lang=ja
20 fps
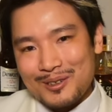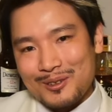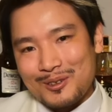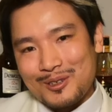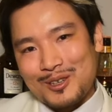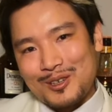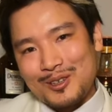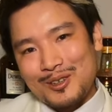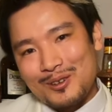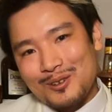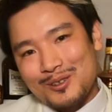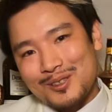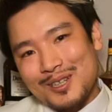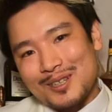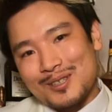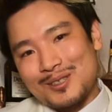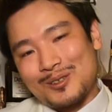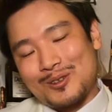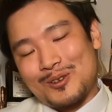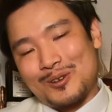の
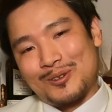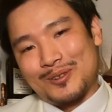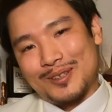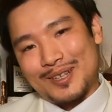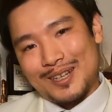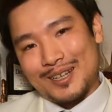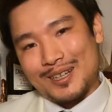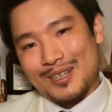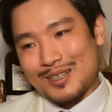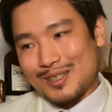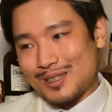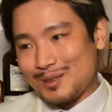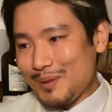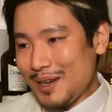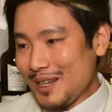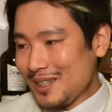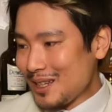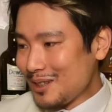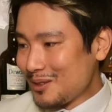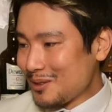キリオシタスのような
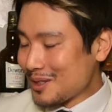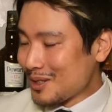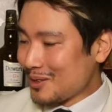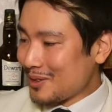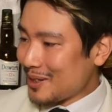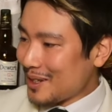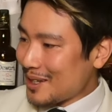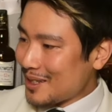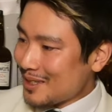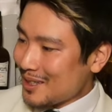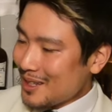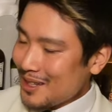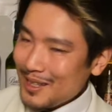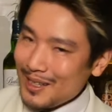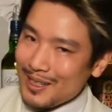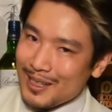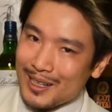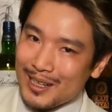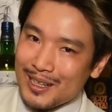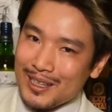スペインサイドのそのエステリー
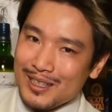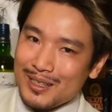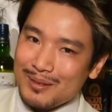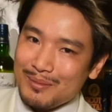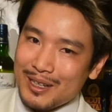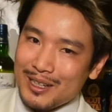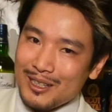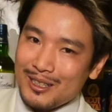な感じもあ